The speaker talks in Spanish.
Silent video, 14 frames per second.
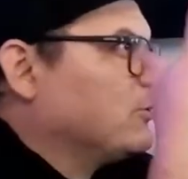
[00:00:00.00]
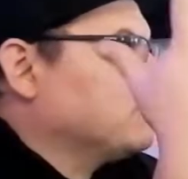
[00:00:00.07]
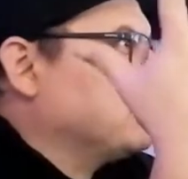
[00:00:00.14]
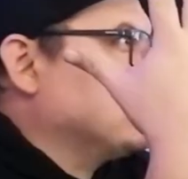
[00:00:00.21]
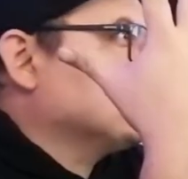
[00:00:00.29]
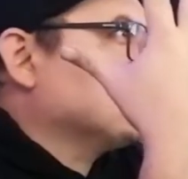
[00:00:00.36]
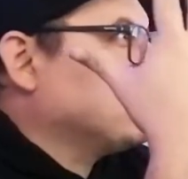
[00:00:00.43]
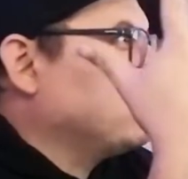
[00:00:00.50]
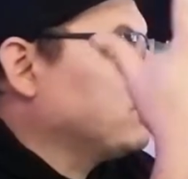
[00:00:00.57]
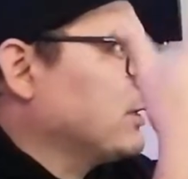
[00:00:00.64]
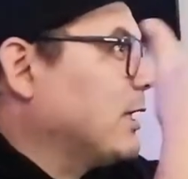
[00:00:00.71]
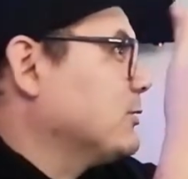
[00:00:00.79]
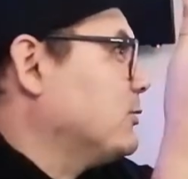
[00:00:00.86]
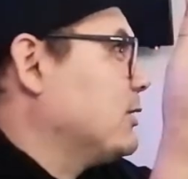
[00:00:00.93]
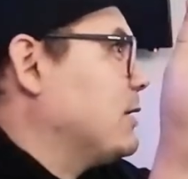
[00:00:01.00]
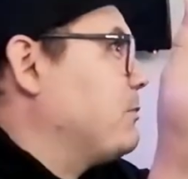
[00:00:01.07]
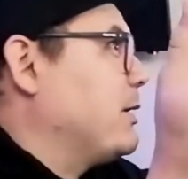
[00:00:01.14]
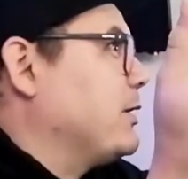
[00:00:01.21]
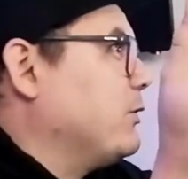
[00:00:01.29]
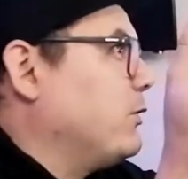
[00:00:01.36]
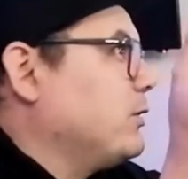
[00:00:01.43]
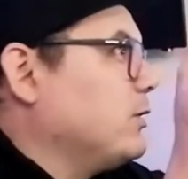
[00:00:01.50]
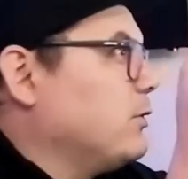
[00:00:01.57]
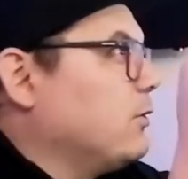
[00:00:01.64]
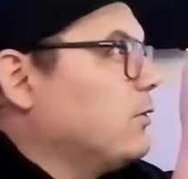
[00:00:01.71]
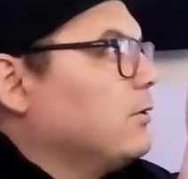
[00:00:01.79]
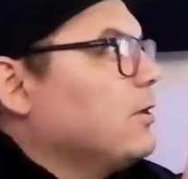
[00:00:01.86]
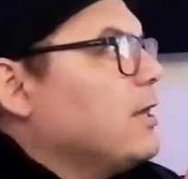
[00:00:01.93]
esos medios de comunicación, el
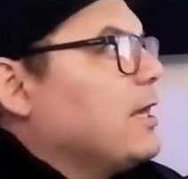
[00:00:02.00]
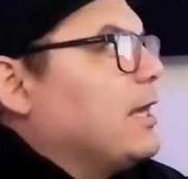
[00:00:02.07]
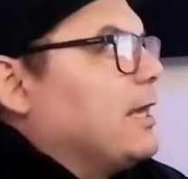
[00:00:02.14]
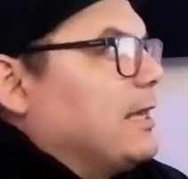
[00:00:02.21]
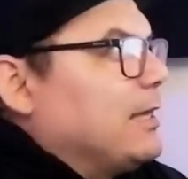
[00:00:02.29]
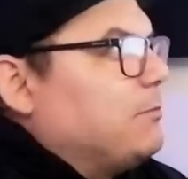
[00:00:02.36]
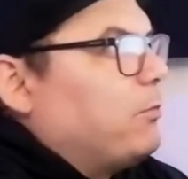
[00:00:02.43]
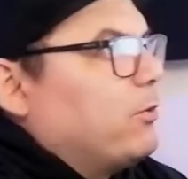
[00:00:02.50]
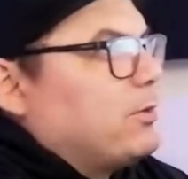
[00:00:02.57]
periódico. Y